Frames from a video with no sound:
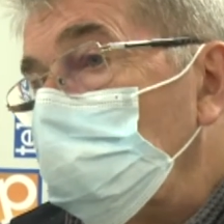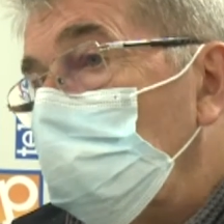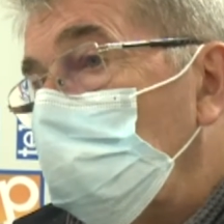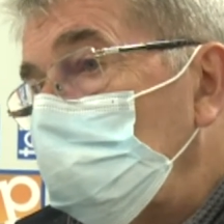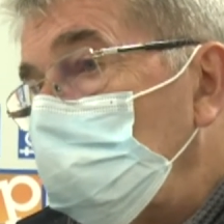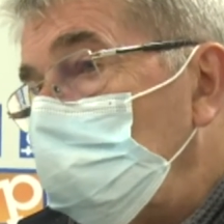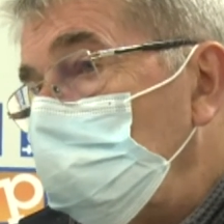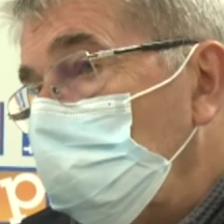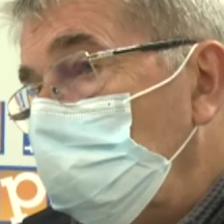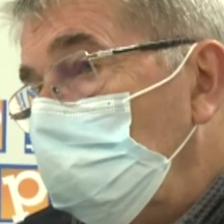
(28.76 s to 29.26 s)
un
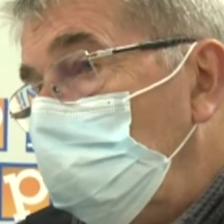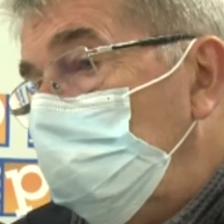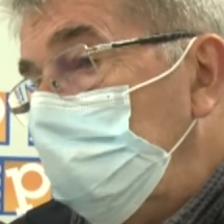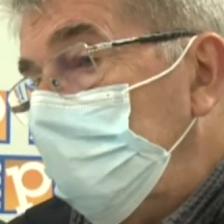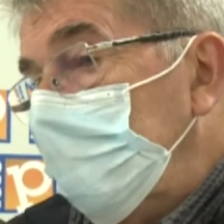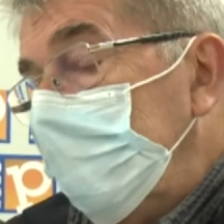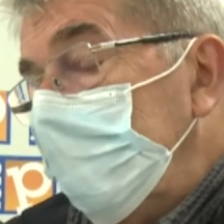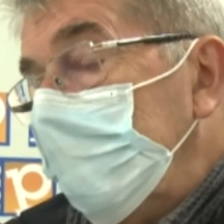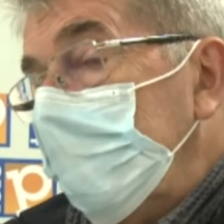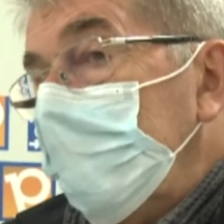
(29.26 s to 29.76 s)
occhio
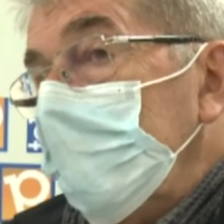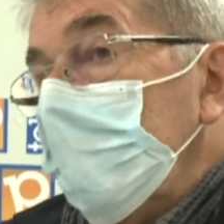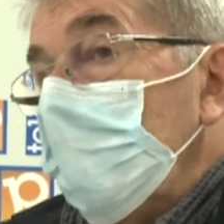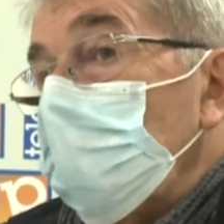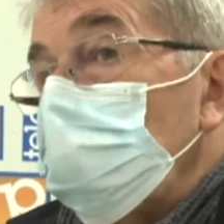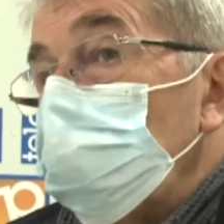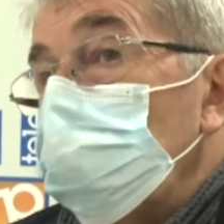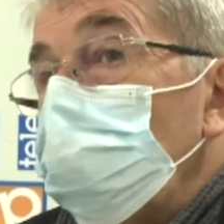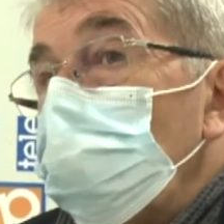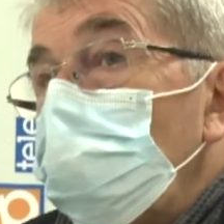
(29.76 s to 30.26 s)

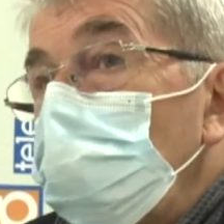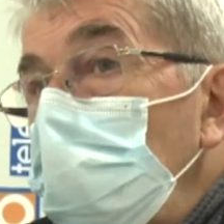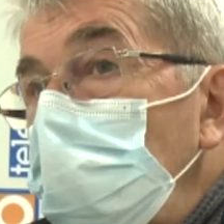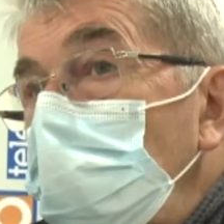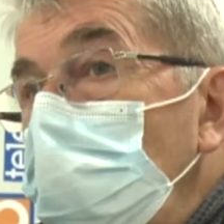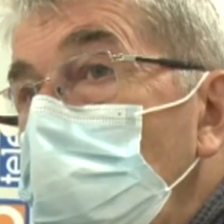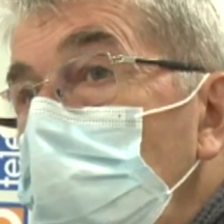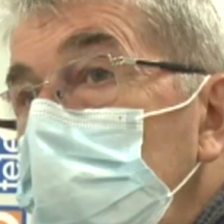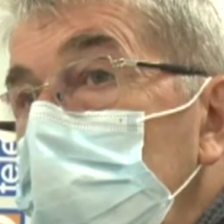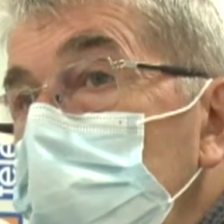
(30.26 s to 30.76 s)
su quello